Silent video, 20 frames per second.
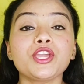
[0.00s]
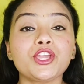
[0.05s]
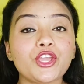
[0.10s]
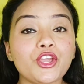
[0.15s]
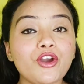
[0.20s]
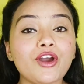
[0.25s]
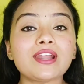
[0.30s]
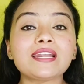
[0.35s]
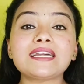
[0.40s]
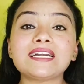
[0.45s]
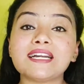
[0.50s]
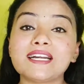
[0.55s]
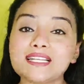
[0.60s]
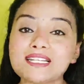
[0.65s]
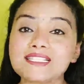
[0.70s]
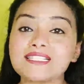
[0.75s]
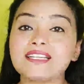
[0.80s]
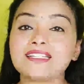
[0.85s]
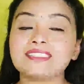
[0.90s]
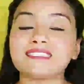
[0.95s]
क्योर
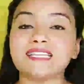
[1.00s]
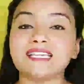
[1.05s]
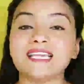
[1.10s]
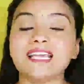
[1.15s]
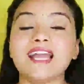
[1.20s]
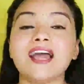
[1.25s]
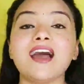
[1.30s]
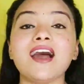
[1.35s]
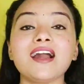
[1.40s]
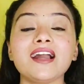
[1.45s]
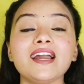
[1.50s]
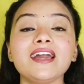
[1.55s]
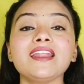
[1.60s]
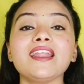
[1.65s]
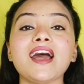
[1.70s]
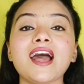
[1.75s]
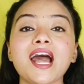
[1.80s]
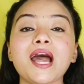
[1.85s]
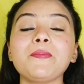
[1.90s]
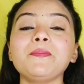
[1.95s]
कर सकते हैं अगर
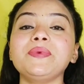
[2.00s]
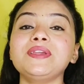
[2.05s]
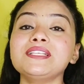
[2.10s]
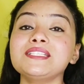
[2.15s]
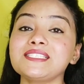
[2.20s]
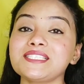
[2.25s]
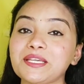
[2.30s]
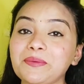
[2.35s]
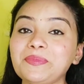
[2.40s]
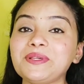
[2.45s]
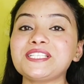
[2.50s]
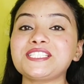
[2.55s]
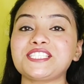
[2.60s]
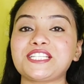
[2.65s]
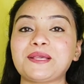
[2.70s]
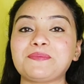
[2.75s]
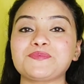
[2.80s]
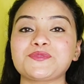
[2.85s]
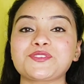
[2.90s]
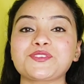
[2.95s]
आप इन सभी
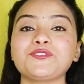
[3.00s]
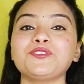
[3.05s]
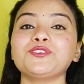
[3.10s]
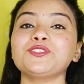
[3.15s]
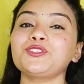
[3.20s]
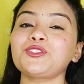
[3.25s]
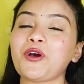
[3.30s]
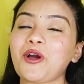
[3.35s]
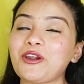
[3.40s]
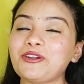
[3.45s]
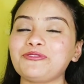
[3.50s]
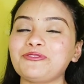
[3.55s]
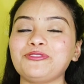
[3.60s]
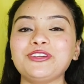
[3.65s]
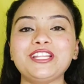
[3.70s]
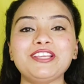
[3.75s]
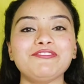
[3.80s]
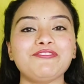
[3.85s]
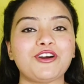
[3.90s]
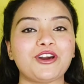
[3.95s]
स्टेप्स को
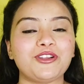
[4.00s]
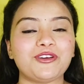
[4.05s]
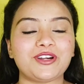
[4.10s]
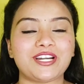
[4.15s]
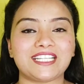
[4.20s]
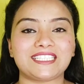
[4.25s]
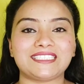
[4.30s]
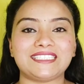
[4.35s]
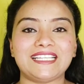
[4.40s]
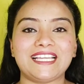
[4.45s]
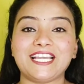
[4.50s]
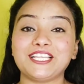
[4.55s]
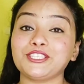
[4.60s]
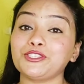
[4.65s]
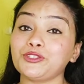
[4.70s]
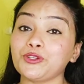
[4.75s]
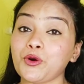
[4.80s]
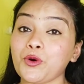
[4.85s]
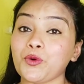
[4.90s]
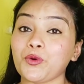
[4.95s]
थॉटफुली फॉलो करते हैं
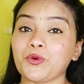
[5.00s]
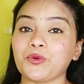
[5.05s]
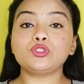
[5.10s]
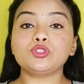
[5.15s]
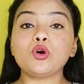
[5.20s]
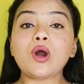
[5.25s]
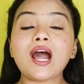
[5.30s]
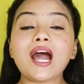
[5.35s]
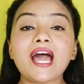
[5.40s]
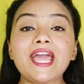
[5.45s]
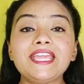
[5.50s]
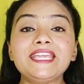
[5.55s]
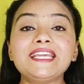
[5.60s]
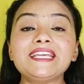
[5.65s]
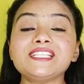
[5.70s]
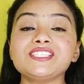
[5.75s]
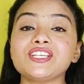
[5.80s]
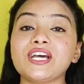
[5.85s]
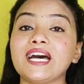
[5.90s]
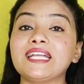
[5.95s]
तो तो
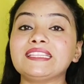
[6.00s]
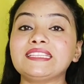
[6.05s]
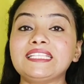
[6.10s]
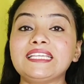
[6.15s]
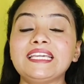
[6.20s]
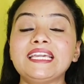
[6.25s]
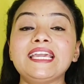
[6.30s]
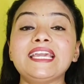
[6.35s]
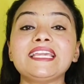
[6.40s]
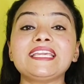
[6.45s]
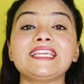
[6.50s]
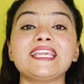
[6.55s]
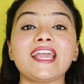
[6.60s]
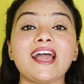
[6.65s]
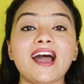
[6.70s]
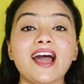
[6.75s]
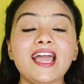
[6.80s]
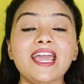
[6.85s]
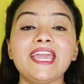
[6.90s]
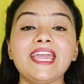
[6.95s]
आइए जानते हैं
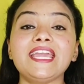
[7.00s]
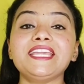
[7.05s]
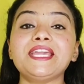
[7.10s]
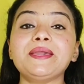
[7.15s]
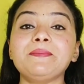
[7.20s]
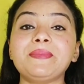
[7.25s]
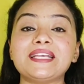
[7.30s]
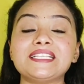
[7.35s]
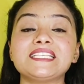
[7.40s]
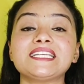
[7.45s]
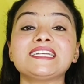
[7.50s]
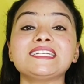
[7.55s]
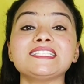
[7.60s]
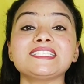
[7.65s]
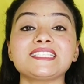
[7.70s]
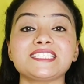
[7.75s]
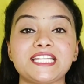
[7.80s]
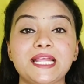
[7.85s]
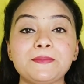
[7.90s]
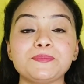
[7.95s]
क्या है ये मेजिकल
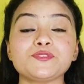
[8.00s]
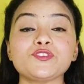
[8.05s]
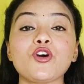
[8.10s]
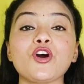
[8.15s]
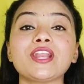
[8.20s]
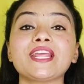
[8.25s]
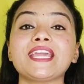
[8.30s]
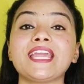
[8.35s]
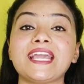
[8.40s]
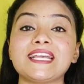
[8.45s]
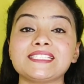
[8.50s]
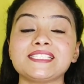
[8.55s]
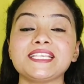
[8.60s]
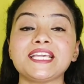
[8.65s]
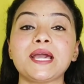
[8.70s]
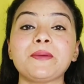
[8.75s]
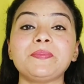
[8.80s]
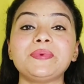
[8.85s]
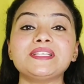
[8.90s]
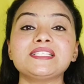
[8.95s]
स्टेप्स और कैसे
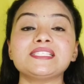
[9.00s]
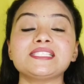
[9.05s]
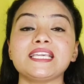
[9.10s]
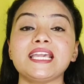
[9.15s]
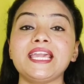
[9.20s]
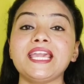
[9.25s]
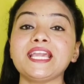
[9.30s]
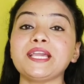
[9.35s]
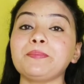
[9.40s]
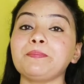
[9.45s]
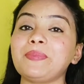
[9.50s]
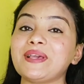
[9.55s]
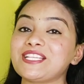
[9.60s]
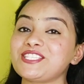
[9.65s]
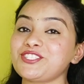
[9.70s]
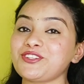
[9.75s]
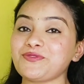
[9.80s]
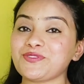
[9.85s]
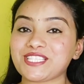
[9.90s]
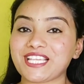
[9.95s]
आप इनसे एक
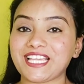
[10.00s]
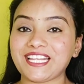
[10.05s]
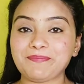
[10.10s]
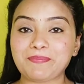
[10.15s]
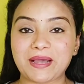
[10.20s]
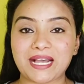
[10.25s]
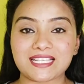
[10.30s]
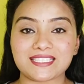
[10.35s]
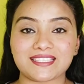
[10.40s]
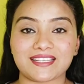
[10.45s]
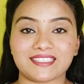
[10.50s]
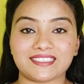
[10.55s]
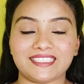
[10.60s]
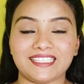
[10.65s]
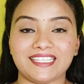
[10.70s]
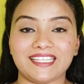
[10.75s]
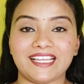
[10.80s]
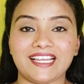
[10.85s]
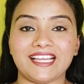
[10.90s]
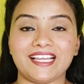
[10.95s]
बेस्ट ऑफ स्किन पा
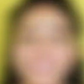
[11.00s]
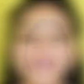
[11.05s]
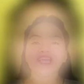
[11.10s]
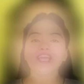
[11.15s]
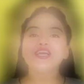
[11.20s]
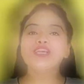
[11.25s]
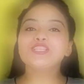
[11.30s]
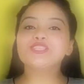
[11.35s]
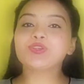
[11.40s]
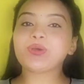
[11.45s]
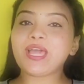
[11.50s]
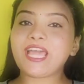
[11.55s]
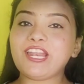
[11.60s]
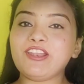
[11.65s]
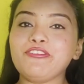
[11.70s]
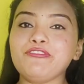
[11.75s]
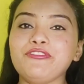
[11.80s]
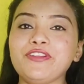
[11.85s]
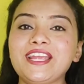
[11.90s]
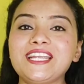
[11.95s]
सकते हैं सो
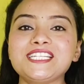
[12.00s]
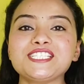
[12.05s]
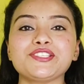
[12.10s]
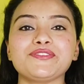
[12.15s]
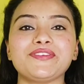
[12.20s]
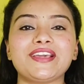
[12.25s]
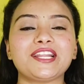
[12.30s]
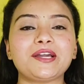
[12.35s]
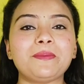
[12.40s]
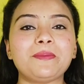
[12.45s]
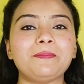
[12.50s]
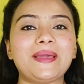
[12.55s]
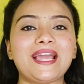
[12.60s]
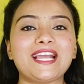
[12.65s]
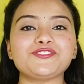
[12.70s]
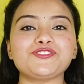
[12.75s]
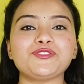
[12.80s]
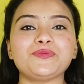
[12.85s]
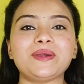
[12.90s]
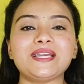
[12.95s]
हेलो फ्रेंड्स वेलकम
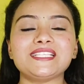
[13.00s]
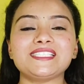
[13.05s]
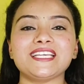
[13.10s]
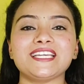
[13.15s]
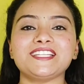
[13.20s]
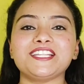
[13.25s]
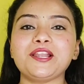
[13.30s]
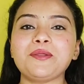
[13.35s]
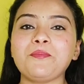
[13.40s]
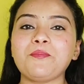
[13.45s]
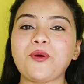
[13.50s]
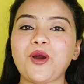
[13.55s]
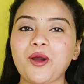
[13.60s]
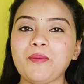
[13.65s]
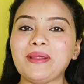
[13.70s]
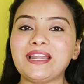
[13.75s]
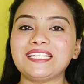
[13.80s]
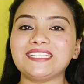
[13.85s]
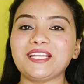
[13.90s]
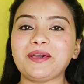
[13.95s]
बैक टू माय चैनल
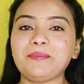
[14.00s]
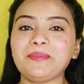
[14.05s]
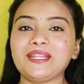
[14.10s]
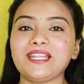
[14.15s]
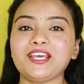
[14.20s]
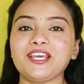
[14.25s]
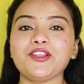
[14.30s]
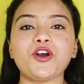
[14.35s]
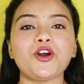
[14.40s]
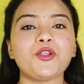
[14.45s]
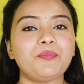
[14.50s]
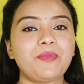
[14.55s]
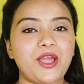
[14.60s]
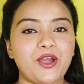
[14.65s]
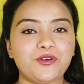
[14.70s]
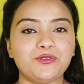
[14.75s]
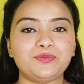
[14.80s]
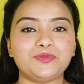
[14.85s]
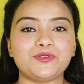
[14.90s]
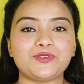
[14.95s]
मॉम एंड द मिरर और मैं
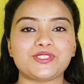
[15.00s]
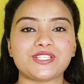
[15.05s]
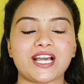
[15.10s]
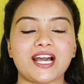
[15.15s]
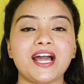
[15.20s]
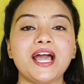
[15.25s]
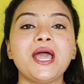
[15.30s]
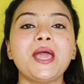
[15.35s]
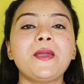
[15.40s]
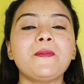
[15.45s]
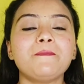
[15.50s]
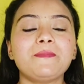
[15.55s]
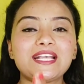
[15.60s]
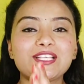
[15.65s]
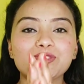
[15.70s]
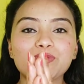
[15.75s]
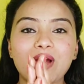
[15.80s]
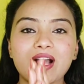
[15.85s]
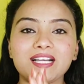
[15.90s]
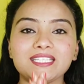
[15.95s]
हूं पूजा
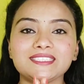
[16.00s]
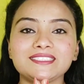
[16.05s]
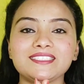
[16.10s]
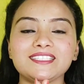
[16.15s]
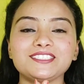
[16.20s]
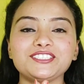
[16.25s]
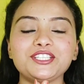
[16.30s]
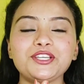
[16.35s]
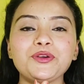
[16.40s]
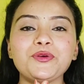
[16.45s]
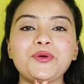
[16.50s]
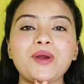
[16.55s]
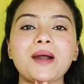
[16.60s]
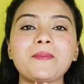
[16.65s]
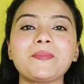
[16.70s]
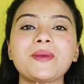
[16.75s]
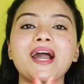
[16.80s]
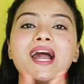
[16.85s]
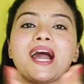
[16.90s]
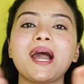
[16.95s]
मैं स्वागत करती हूं
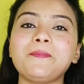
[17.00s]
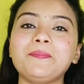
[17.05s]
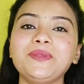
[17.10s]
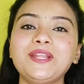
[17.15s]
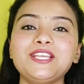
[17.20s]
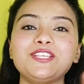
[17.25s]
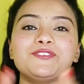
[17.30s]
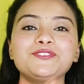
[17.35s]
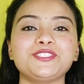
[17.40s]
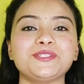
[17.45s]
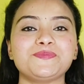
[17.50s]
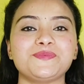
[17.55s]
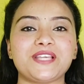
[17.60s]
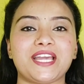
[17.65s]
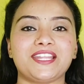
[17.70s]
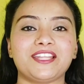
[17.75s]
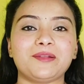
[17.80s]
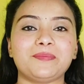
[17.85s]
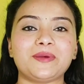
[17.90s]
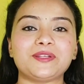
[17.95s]
आपका अपने यूट्यूब
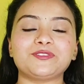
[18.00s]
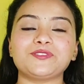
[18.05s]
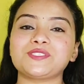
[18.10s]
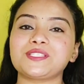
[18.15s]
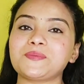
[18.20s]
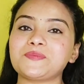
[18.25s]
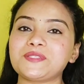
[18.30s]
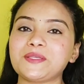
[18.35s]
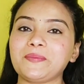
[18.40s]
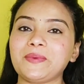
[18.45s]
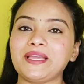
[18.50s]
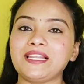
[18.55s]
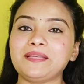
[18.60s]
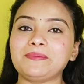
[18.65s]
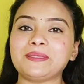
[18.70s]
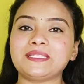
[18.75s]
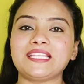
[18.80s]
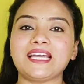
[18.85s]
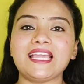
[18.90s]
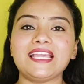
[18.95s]
चैनल पर तो सबसे पहले
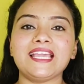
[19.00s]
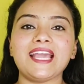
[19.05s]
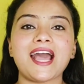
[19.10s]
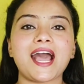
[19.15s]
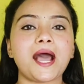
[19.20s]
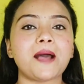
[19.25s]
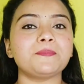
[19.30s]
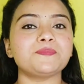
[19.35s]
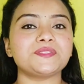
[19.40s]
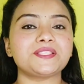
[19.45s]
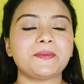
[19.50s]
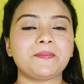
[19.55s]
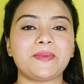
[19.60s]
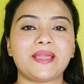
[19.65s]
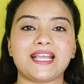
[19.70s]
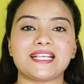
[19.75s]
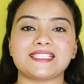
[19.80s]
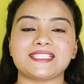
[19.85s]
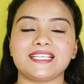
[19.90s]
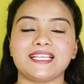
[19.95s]
बताइए आप सब
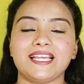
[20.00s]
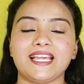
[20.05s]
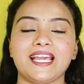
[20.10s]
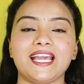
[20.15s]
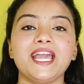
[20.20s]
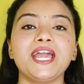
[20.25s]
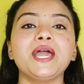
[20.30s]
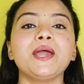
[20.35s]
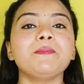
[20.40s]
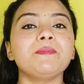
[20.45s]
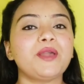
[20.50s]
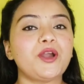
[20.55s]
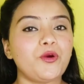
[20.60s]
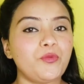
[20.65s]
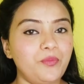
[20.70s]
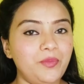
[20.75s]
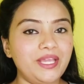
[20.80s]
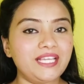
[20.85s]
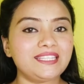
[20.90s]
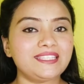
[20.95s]
कैसे हैं मैं
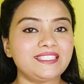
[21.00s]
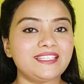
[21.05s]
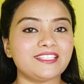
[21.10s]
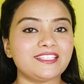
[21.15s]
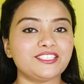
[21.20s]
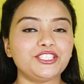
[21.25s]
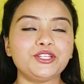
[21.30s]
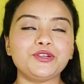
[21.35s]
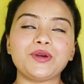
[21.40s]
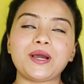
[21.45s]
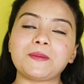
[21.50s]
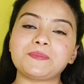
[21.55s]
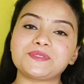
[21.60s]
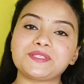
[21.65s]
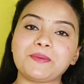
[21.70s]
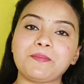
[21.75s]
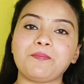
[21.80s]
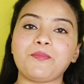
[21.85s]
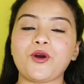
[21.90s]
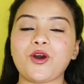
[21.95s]
उम्मीद करती हूं आप
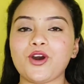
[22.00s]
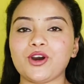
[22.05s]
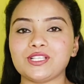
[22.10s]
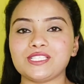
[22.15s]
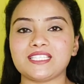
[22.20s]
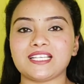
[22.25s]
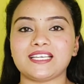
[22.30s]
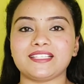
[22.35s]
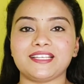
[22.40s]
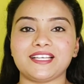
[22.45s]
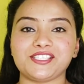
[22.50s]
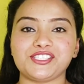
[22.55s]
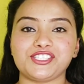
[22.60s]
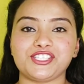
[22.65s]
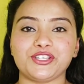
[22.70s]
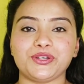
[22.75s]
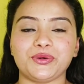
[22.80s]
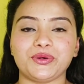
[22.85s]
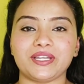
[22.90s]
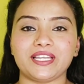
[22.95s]
सब बहुत ज्यादा
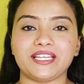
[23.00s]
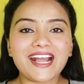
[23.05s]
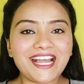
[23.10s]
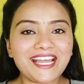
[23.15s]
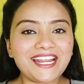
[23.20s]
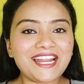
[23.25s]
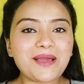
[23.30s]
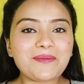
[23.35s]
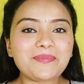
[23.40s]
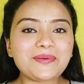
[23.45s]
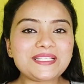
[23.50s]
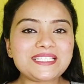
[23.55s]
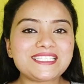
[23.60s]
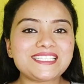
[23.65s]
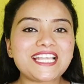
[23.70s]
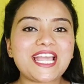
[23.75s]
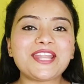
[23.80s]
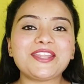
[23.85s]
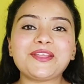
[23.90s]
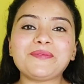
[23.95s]
अच्छे होंगे अगर आप इस
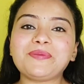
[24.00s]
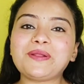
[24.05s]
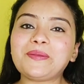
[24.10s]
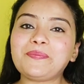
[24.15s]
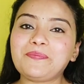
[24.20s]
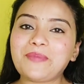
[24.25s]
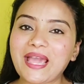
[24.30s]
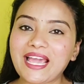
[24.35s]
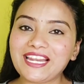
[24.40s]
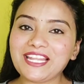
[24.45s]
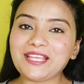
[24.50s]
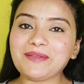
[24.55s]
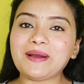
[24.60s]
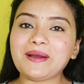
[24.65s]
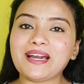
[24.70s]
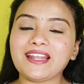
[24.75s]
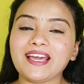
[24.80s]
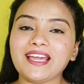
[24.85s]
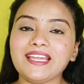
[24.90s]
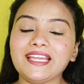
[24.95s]
चैनल पर पहली
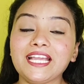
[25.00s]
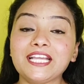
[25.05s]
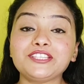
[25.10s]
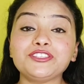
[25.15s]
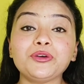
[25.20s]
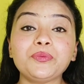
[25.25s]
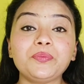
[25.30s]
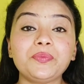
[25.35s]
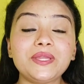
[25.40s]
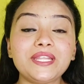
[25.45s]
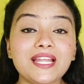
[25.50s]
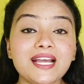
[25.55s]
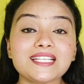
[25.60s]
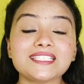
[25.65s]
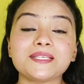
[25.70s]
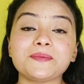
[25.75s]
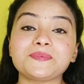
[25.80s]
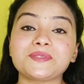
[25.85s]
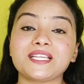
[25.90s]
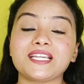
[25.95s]
बार आए हैं तो बिना
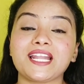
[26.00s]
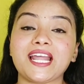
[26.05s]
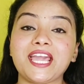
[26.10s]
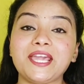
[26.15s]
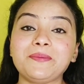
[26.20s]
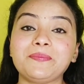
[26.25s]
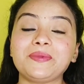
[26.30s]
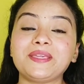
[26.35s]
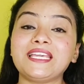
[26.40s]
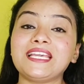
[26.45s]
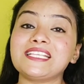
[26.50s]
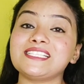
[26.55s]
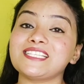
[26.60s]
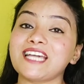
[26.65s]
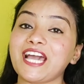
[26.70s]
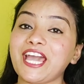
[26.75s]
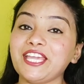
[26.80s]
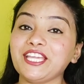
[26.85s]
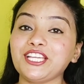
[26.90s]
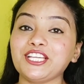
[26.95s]
सब्सक्राइब किए
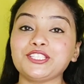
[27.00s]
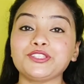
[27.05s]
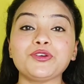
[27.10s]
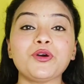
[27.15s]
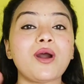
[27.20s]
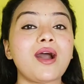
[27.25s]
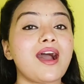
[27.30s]
जाएंगे तो